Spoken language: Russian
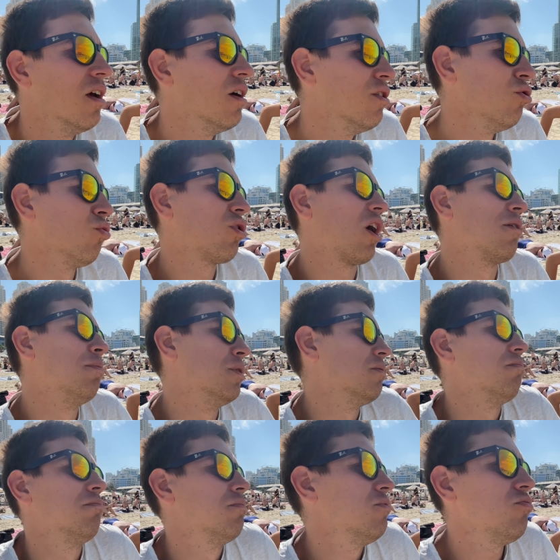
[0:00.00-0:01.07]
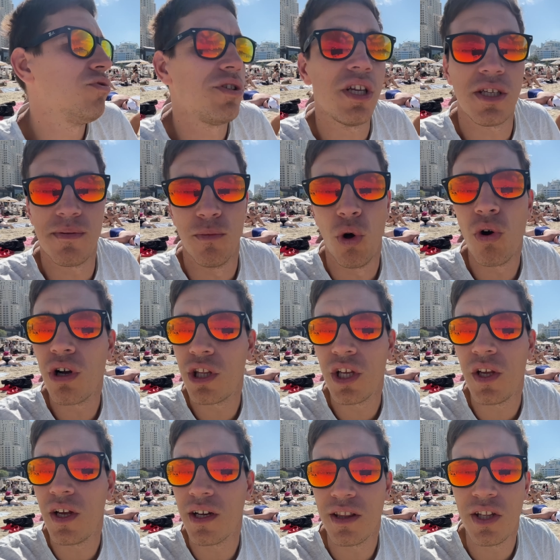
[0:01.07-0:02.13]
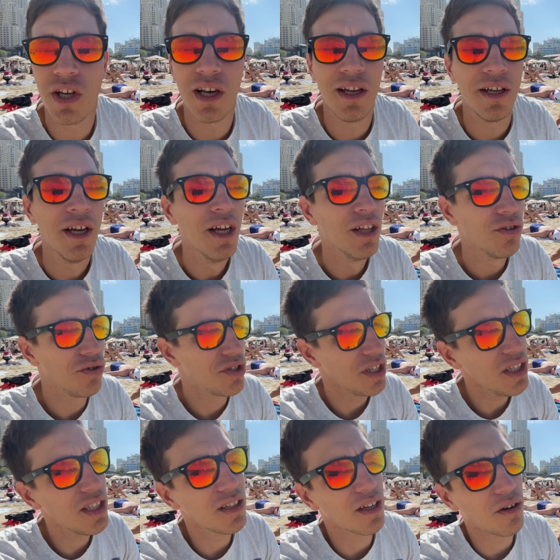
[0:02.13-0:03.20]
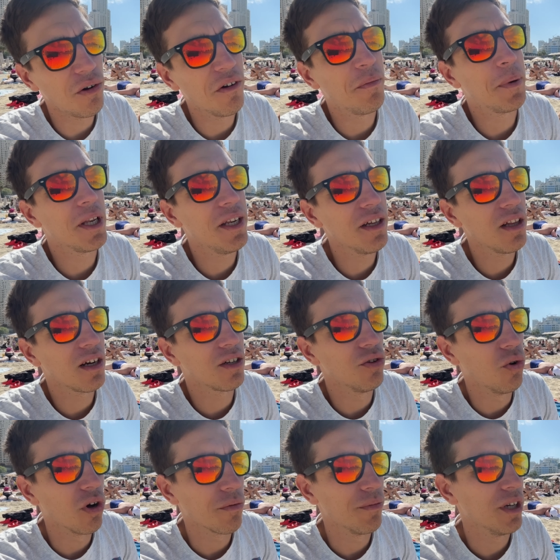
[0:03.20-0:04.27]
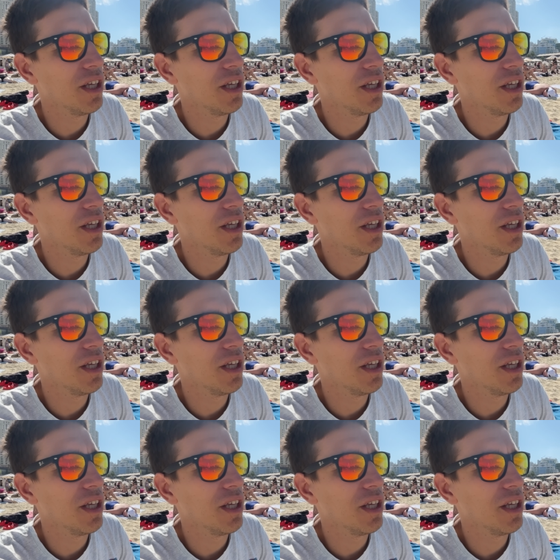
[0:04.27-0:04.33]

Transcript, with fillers: Ну, как бы, ну, здесь много таких отелей. То есть это такое в пределах нормы.